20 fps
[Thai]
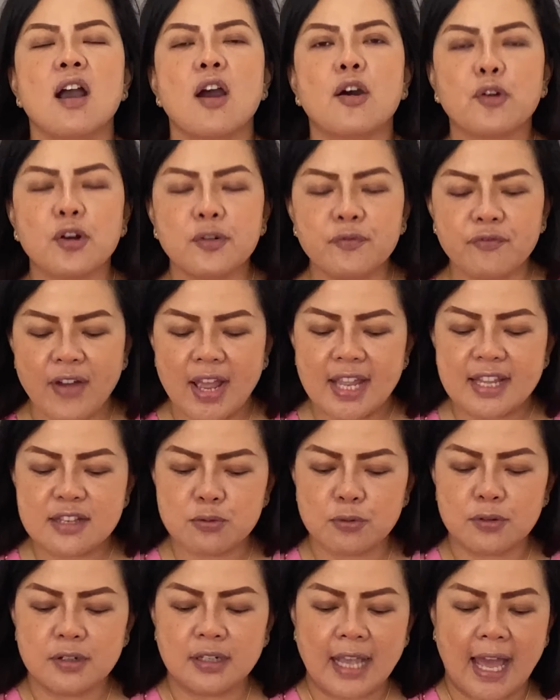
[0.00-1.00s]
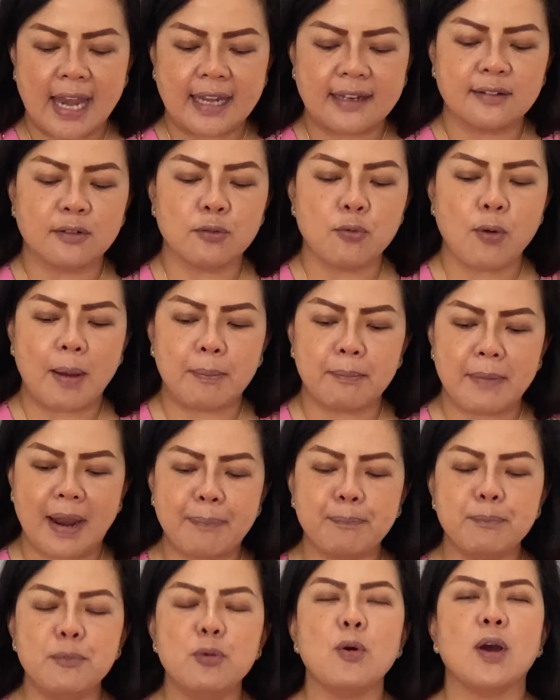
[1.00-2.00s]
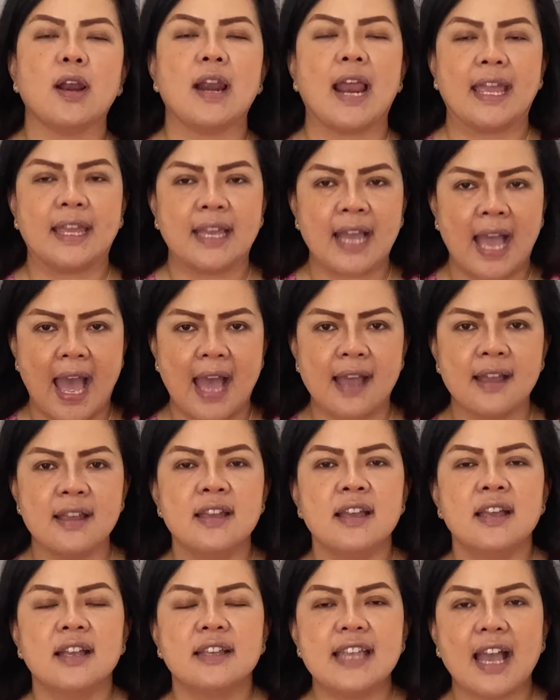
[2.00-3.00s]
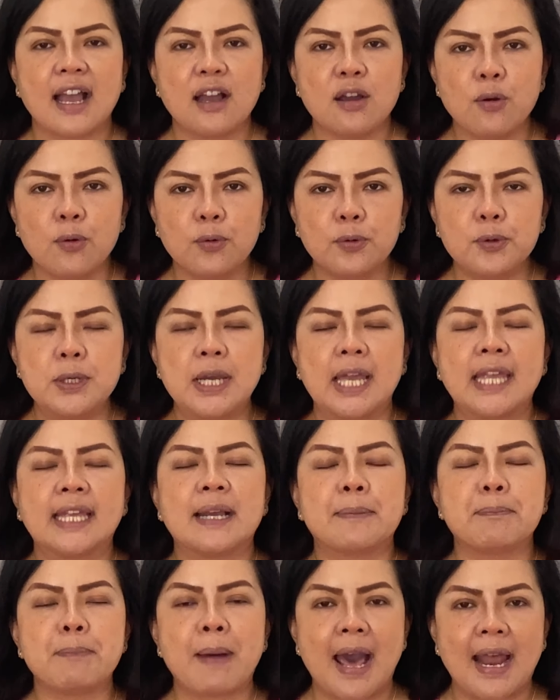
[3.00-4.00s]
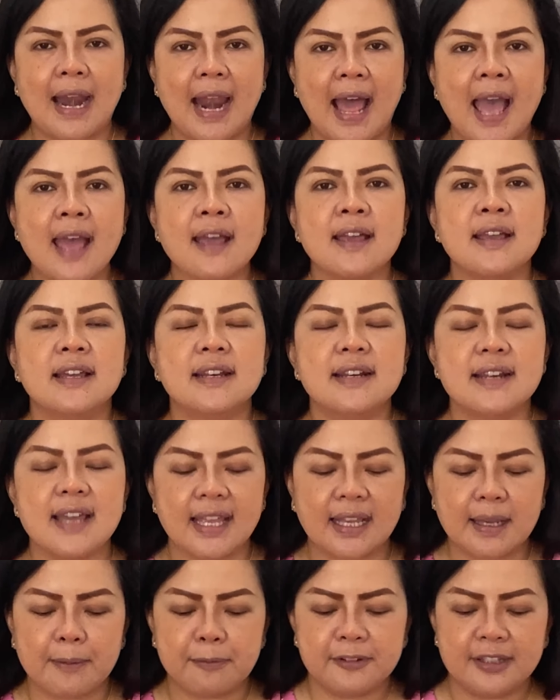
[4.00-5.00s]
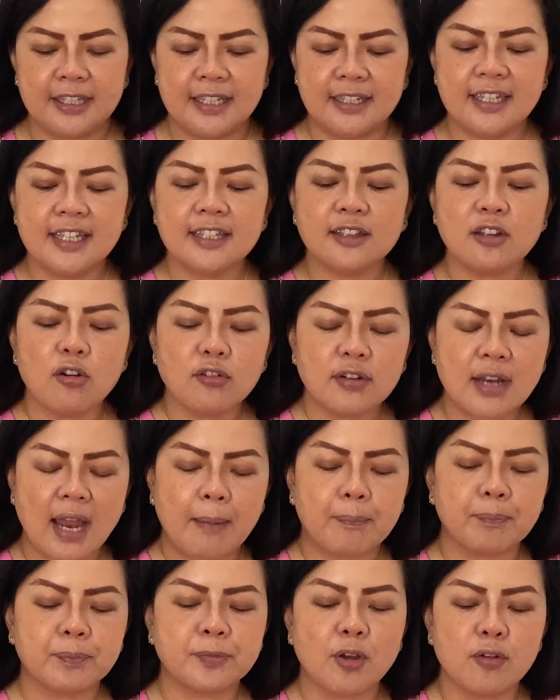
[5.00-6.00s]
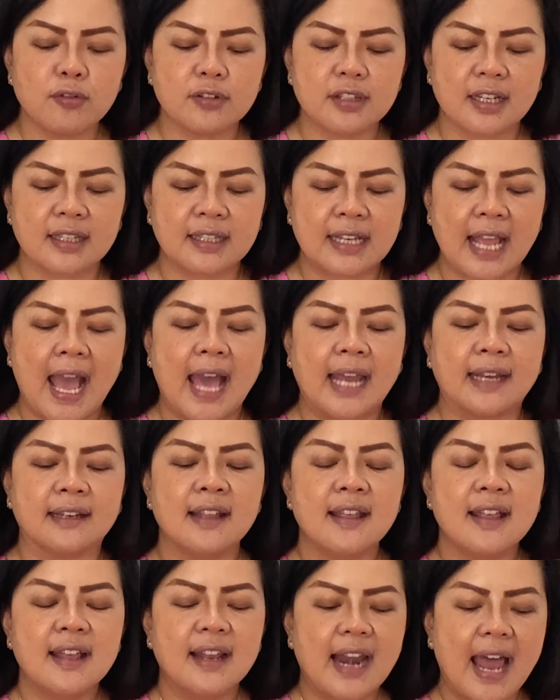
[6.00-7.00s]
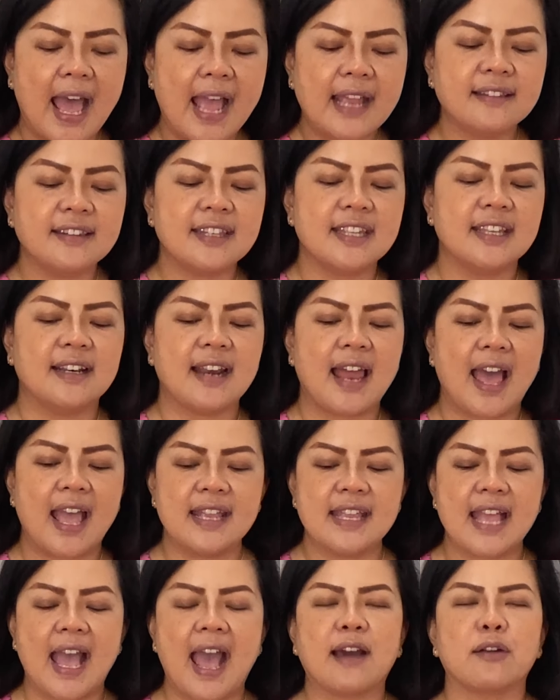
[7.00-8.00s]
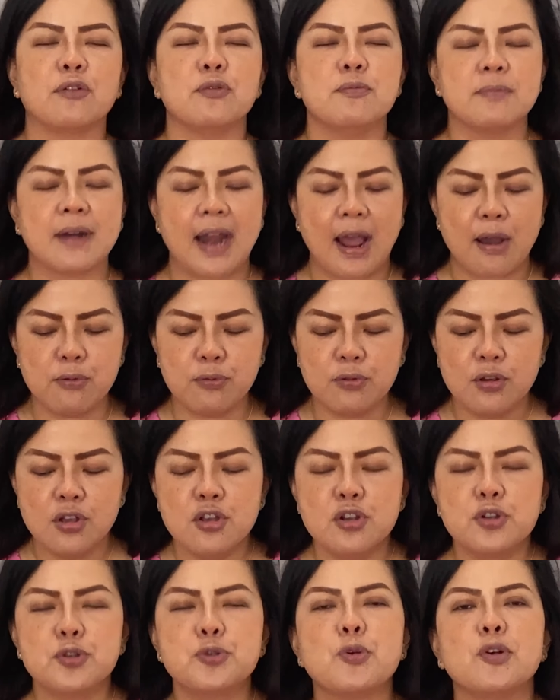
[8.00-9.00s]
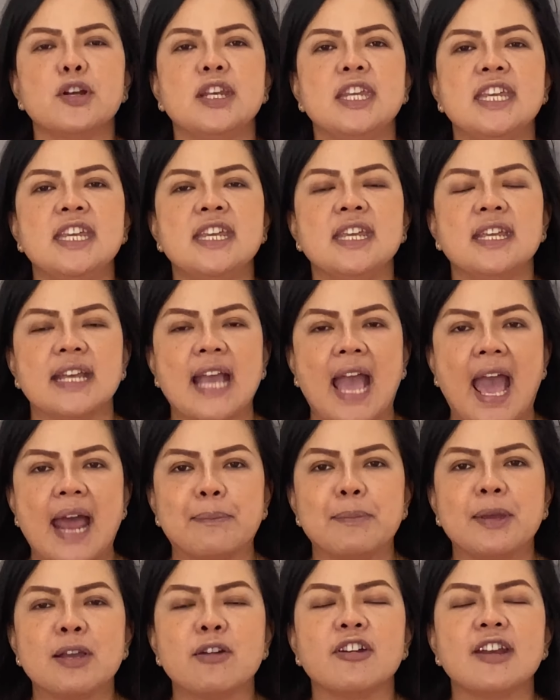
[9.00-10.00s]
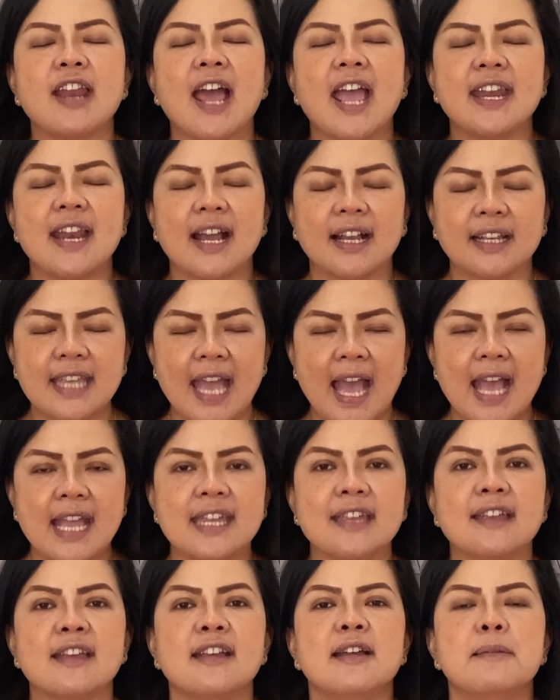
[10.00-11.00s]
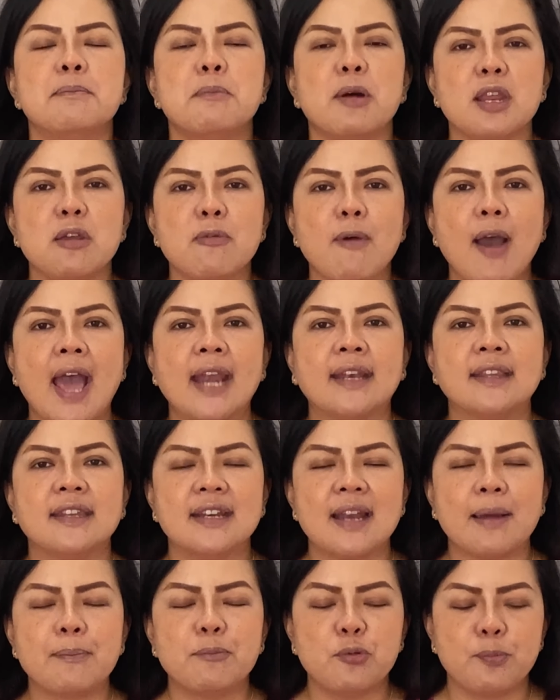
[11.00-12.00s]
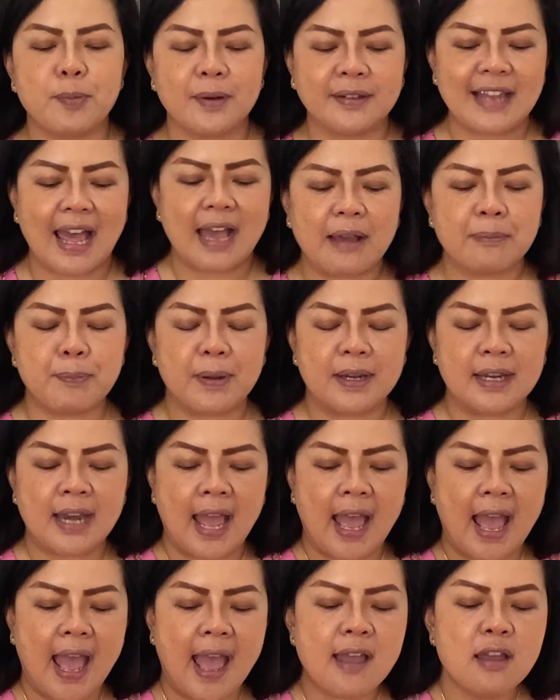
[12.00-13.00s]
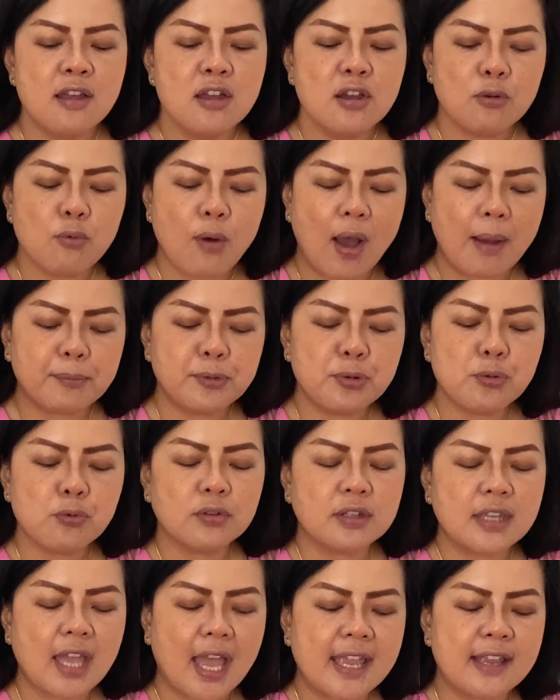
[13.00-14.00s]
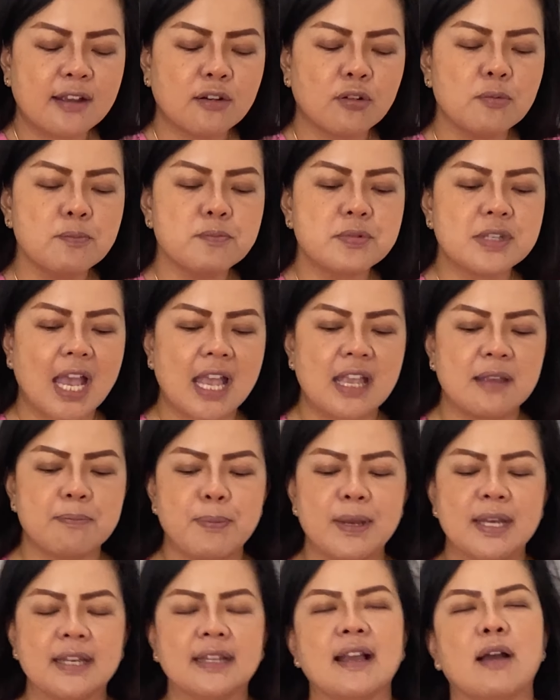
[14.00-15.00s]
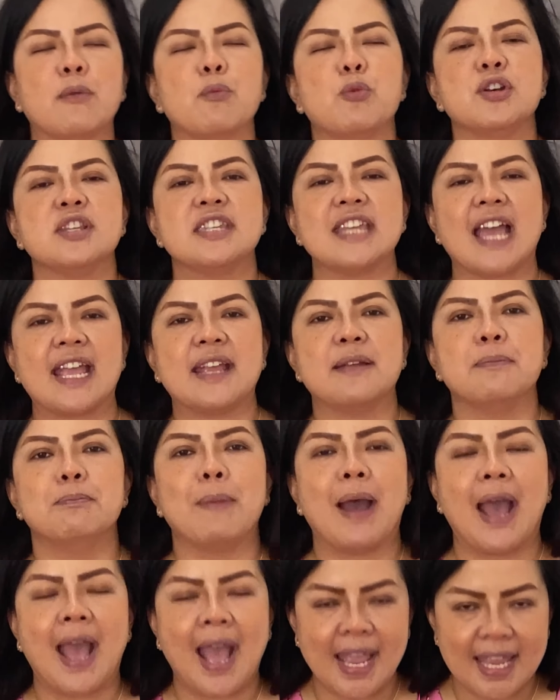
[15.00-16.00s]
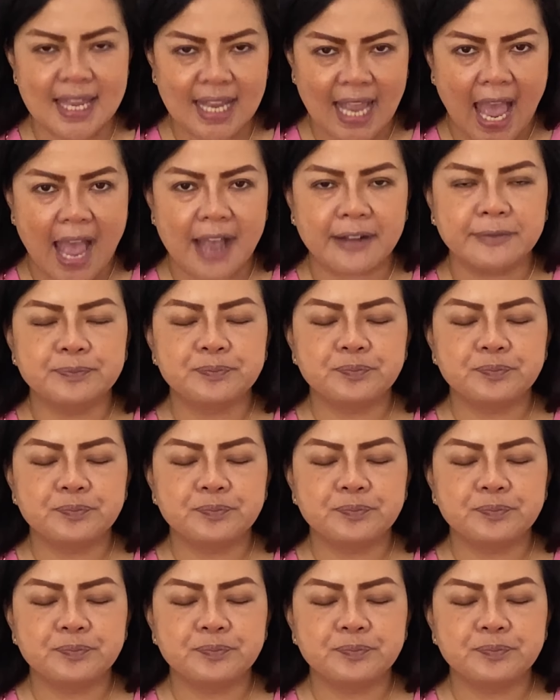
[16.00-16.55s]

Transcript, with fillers: รถไฟชนกัน ความลับรั่วไหลค่ะยังคงเหนื่อยกับภาระเหนื่อยกับสิ่งที่ต้องทำต้องจัดการหลายสิ่งหลายอย่างรุมเร้าช่วงนี้งานไม่ค่อยได้ดังใจ บริวารจะนำอุปสรคปัญหาความทุกข์ใจกลุ้มใจเป็นกังวลใจมาให้ค่ะ